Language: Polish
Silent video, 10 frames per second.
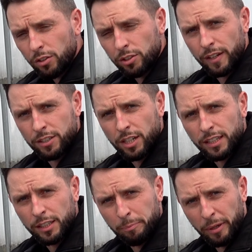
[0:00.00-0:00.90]
Do
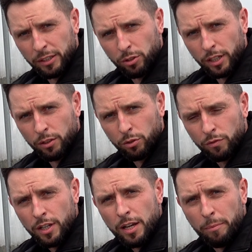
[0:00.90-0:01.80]
zwalczania tych patogenów
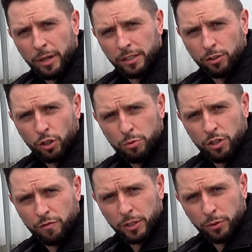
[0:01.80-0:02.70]
bardzo dobrze
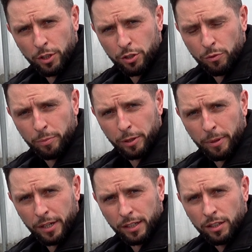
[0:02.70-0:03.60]
wpisuje się
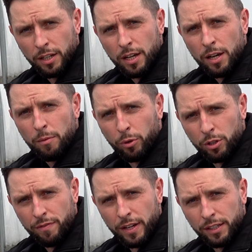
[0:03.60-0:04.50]
preparat
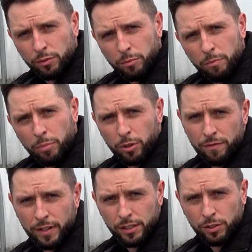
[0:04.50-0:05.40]
poliwersum.
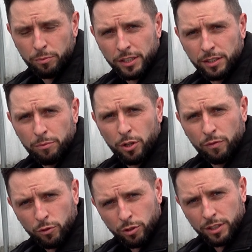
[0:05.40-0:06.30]
Poliwersum jest
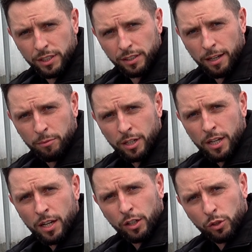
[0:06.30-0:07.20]
biofungicydem,
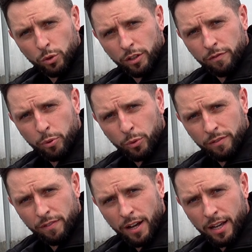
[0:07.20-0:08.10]
który
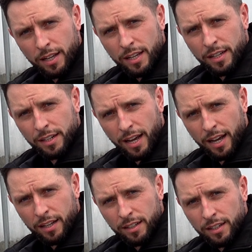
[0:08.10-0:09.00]
wpływa
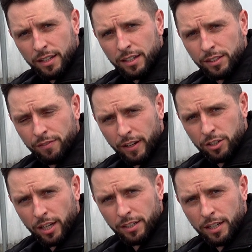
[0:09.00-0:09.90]
na
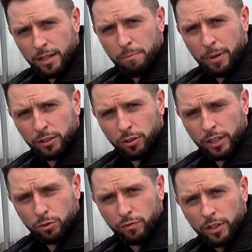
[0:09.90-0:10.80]
zwalczanie
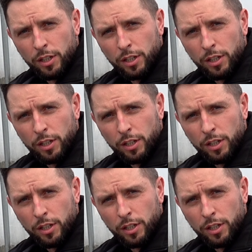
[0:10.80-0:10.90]
patogenów